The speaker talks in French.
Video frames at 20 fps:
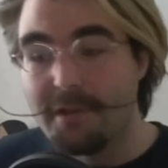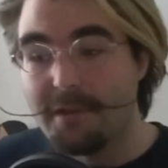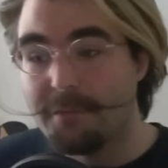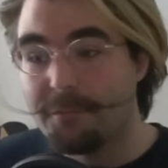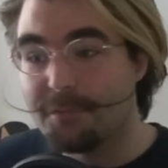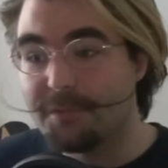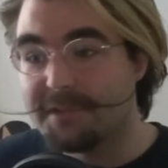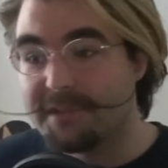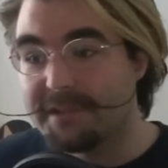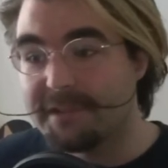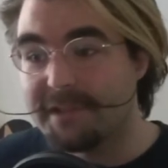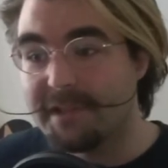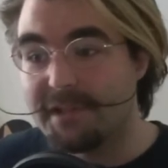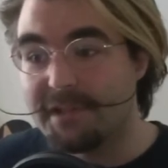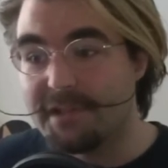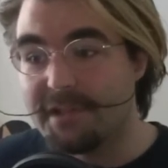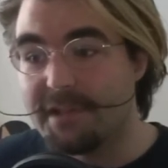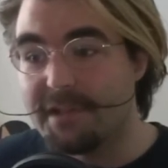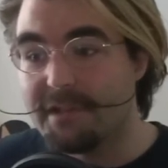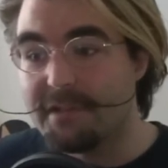puisqu'il
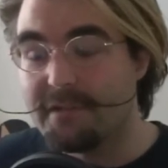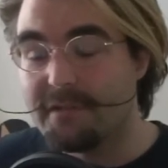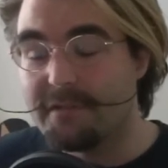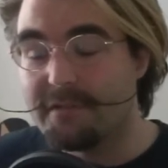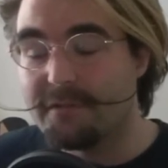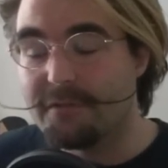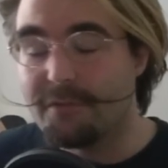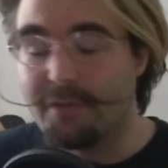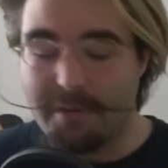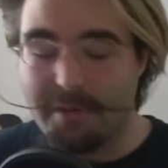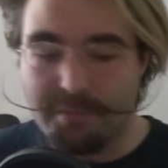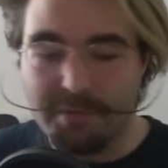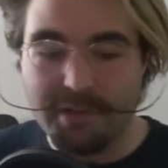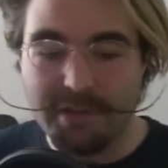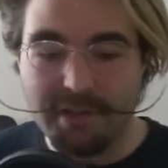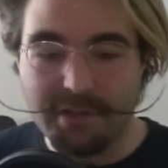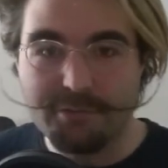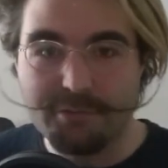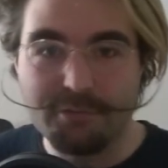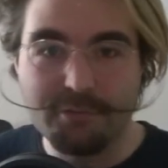s'agit de
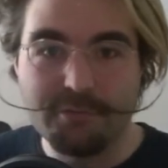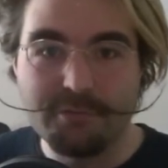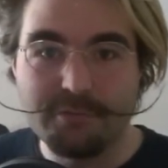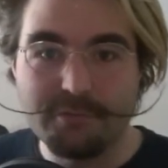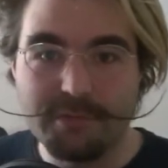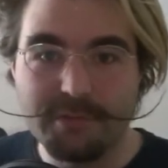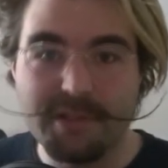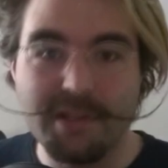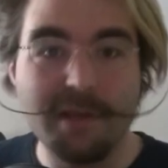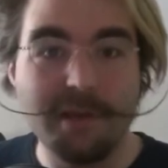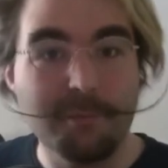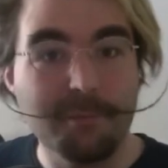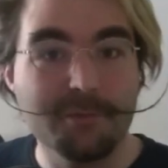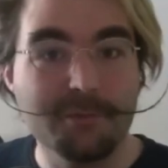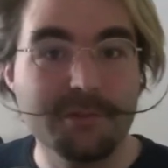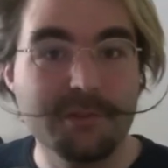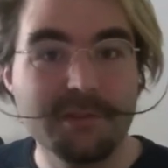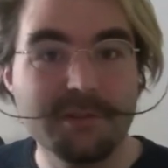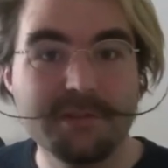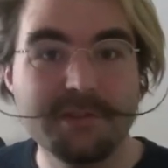l'application qui, à mon
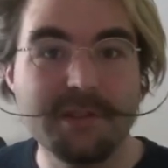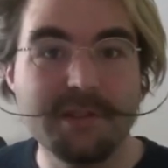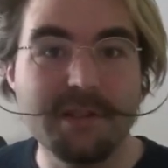sens,